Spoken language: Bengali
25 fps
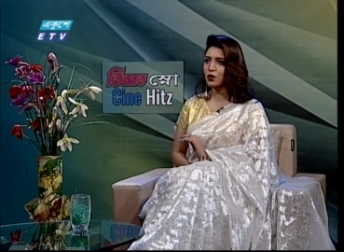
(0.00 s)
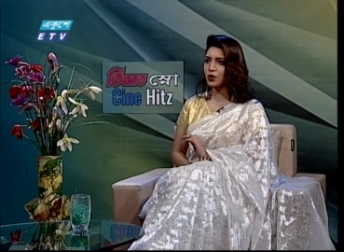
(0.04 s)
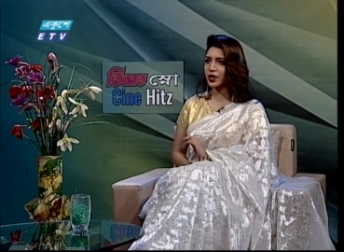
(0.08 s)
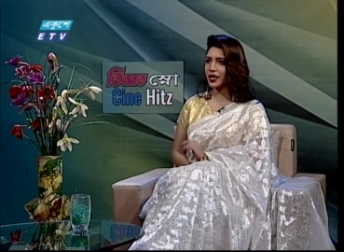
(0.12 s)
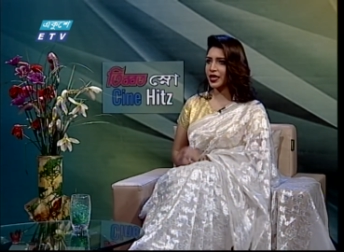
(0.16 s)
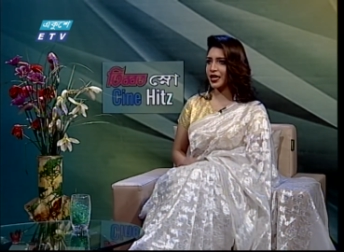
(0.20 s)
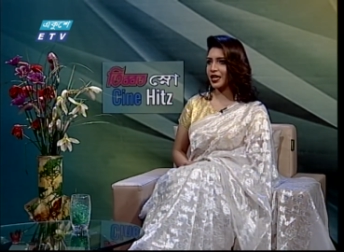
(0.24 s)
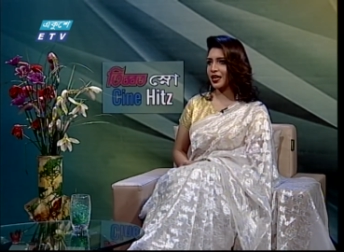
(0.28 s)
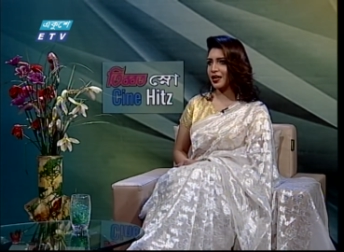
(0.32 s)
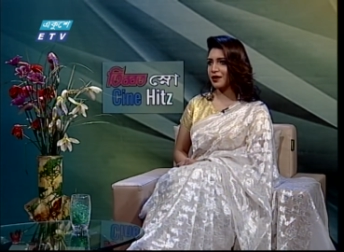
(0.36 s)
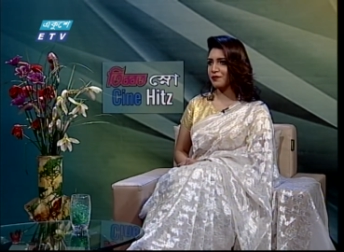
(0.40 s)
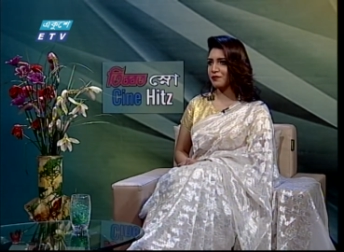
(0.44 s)

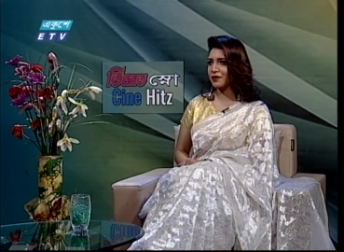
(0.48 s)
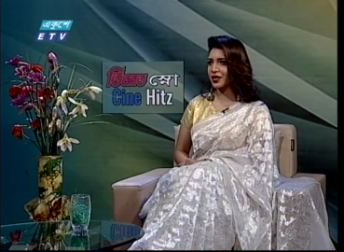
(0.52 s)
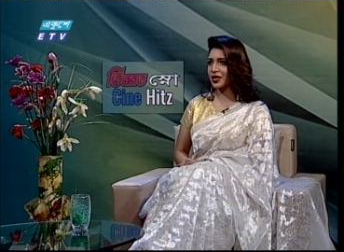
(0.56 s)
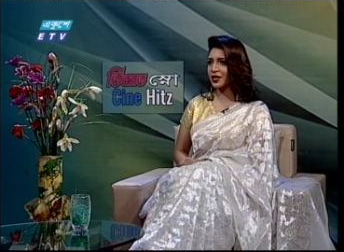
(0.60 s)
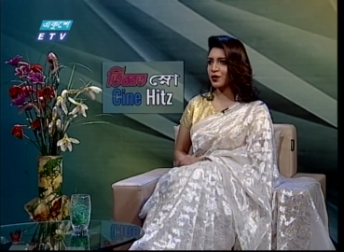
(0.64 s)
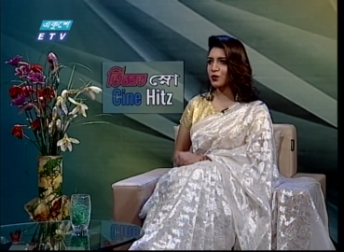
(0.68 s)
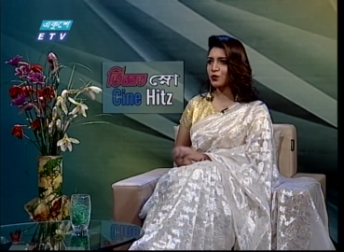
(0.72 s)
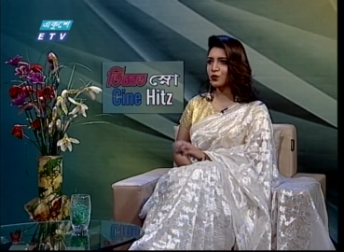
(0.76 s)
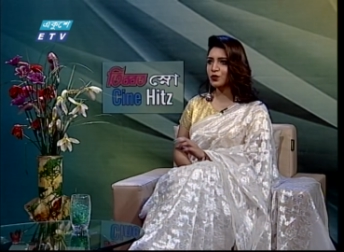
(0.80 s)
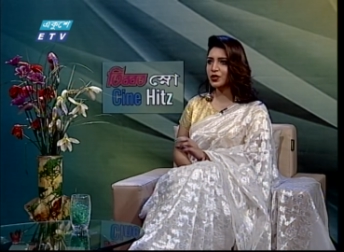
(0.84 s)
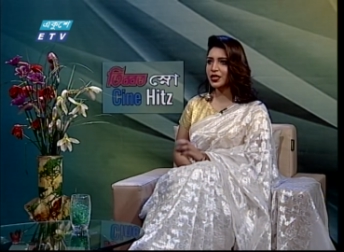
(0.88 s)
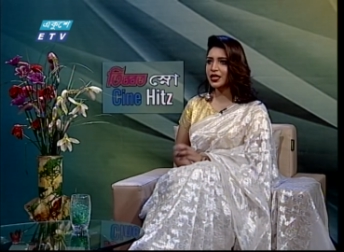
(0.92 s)
নেয়া মানে
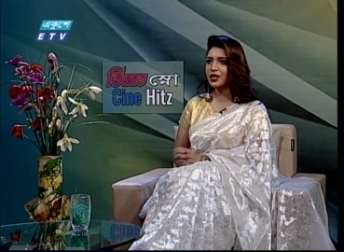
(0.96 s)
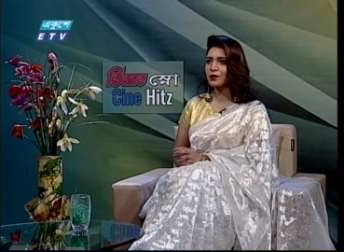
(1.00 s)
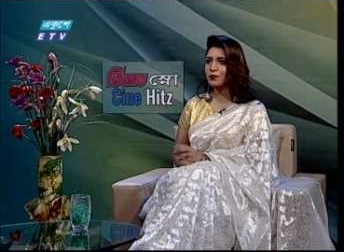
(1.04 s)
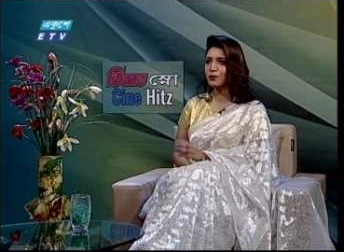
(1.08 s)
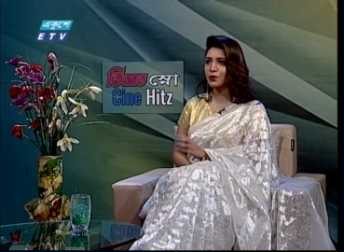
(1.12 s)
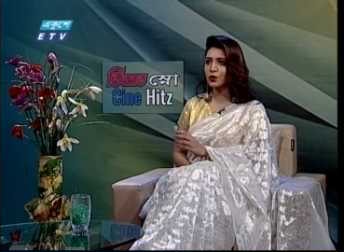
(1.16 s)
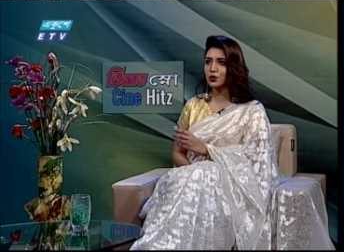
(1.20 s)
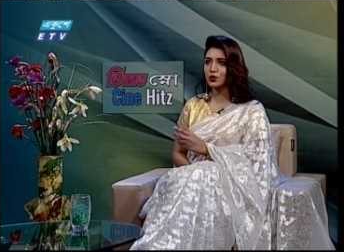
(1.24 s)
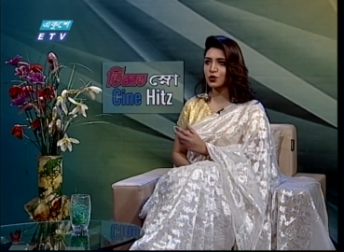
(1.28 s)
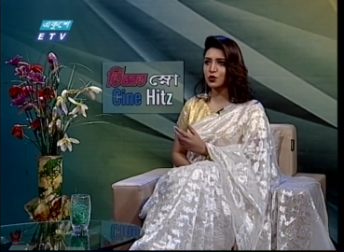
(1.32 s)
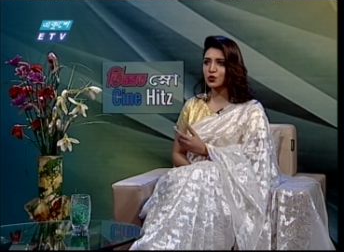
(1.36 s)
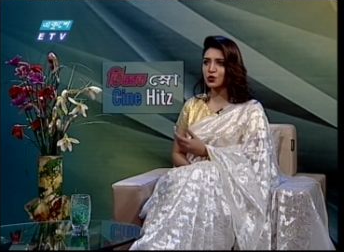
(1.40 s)
উনি
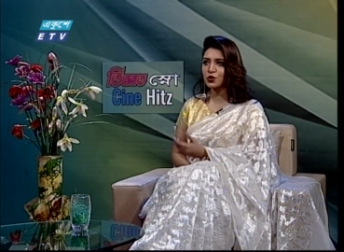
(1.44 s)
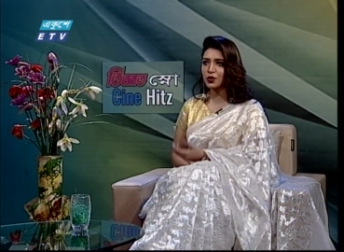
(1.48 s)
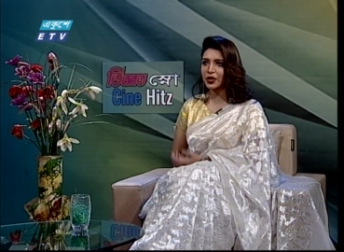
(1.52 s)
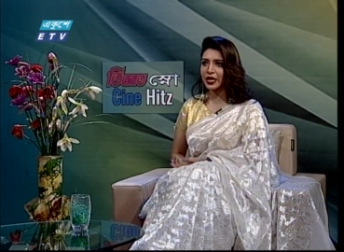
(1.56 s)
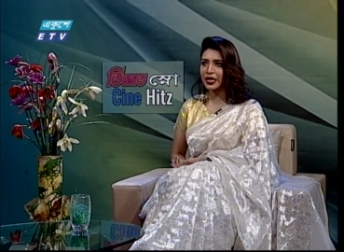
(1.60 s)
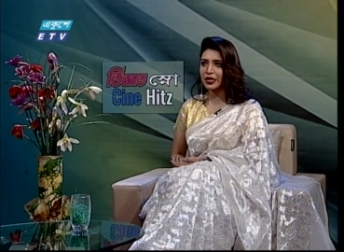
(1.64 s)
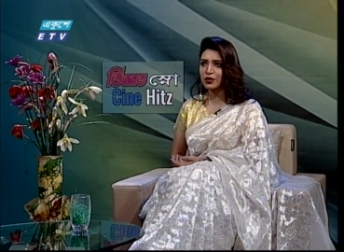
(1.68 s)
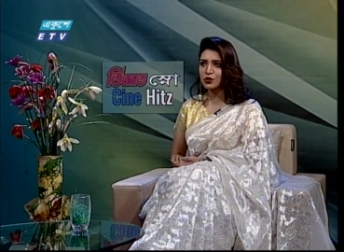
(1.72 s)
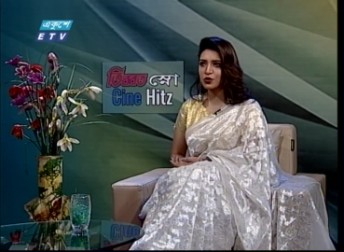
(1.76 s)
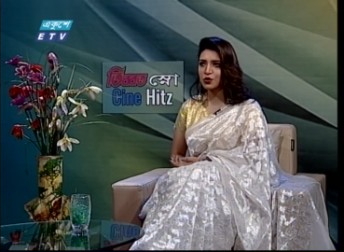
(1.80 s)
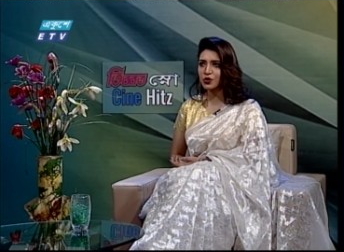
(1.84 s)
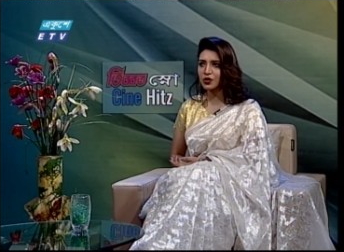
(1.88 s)
প্রযোজক
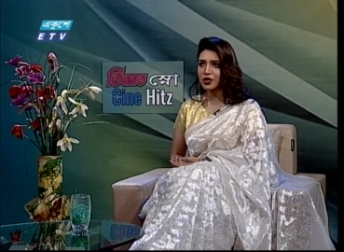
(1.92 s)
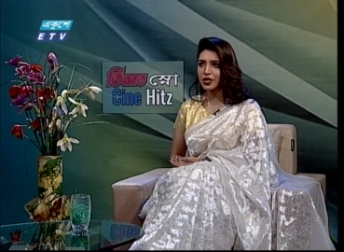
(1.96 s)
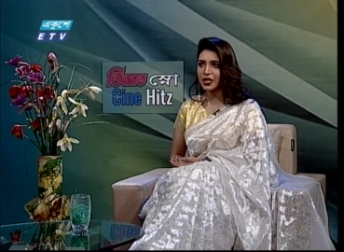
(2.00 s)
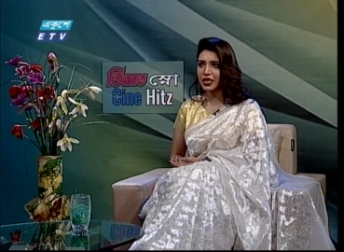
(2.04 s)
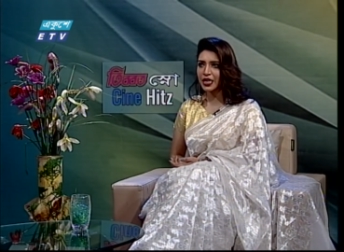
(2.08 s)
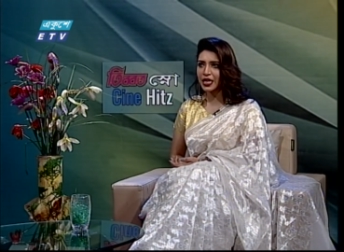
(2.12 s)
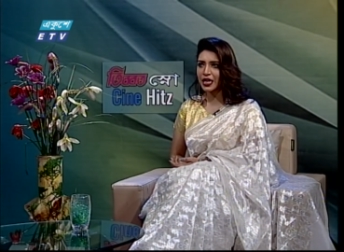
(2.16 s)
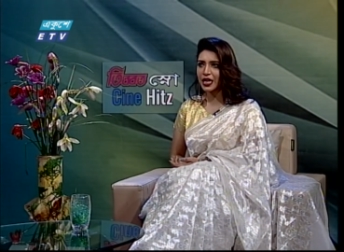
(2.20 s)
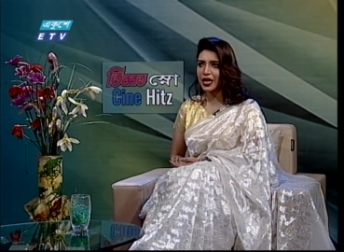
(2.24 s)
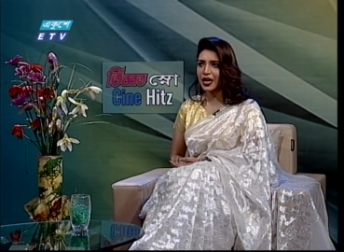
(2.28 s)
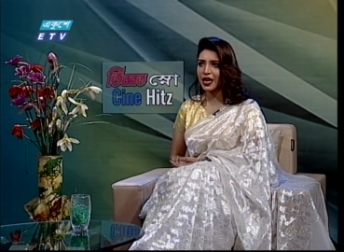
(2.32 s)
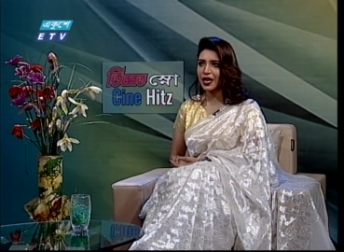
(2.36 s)
এর জন্য
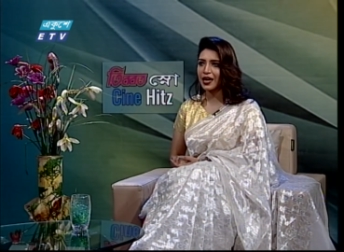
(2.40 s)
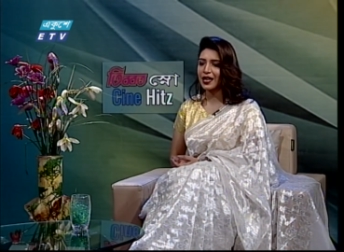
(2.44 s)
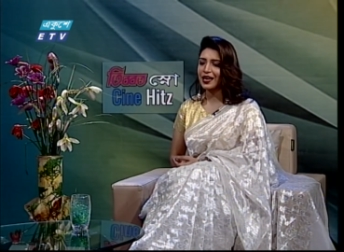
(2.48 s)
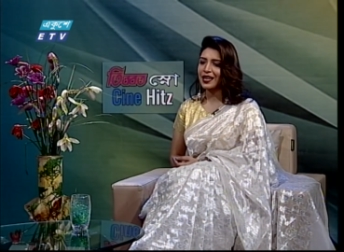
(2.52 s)
নেয়া